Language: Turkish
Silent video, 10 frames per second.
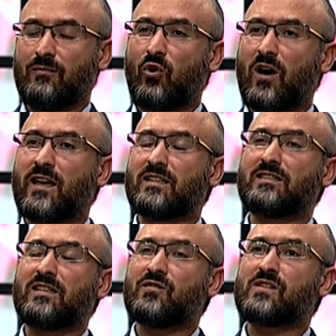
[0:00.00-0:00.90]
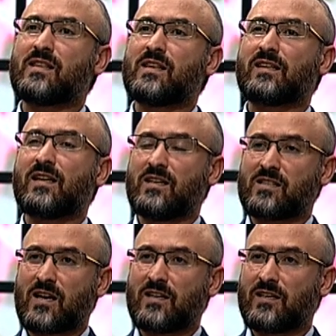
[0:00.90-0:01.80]
Bu ayeti tefsir ederken,
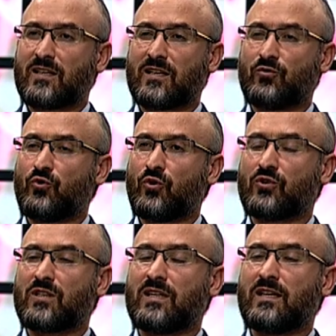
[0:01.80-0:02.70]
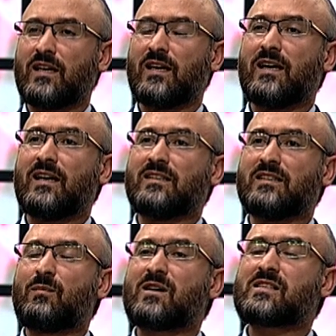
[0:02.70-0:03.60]
izah ederken diyordu ki
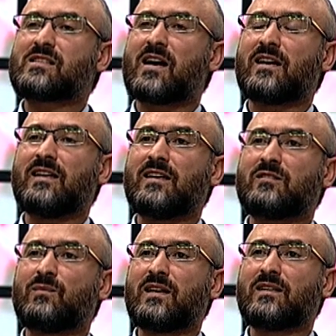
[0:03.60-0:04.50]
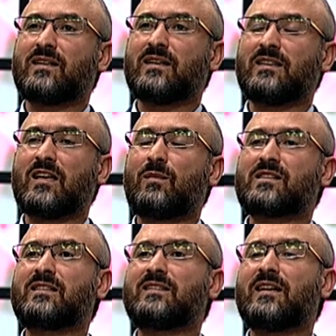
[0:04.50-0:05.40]
namazı zayi etmek,
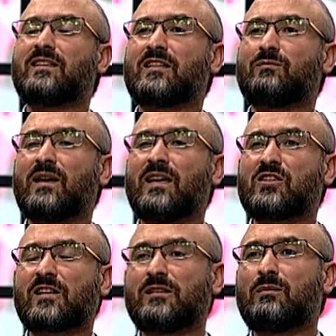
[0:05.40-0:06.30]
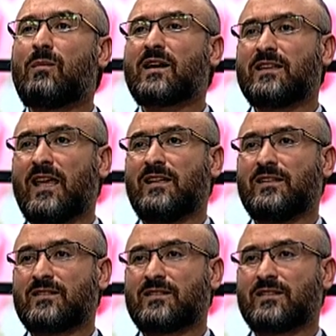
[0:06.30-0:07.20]
namazı terk etmek hiç kılmamak
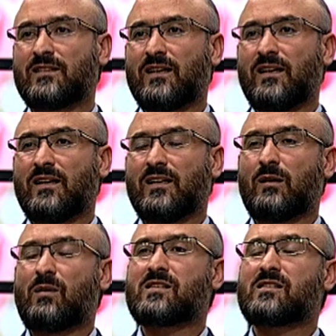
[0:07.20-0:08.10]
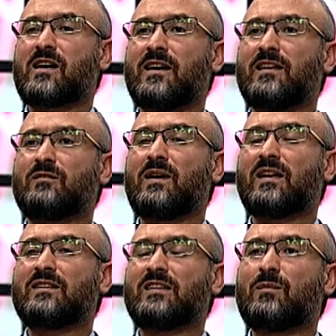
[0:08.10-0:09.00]
değildir. Namazı zayi
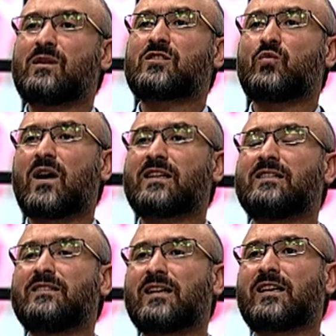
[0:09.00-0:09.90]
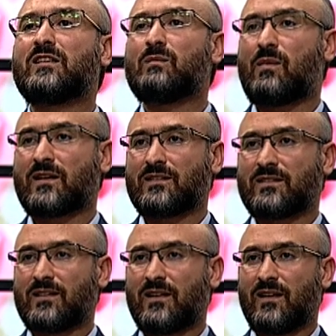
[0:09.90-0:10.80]
etmek, namazı vaktinde
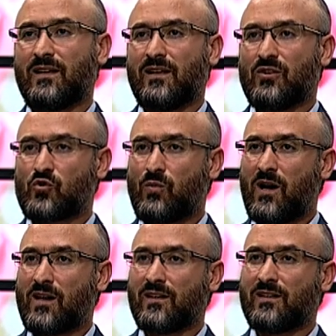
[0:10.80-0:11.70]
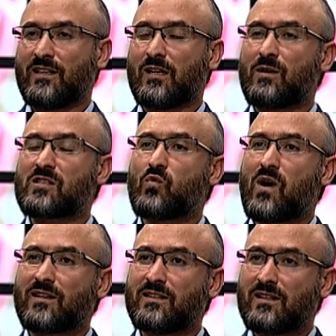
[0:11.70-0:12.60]
kılmamaktır. Subhanallah, namazı evet.
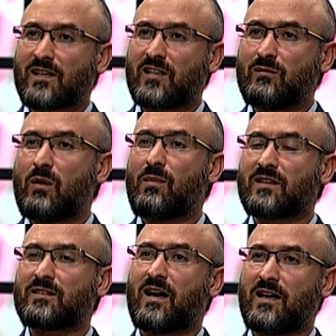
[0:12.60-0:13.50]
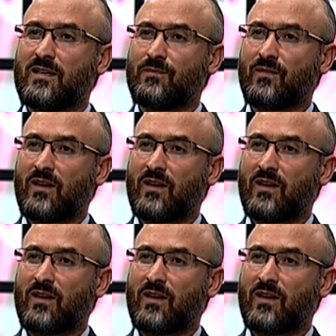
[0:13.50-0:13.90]
vaktinde kılmamak dahi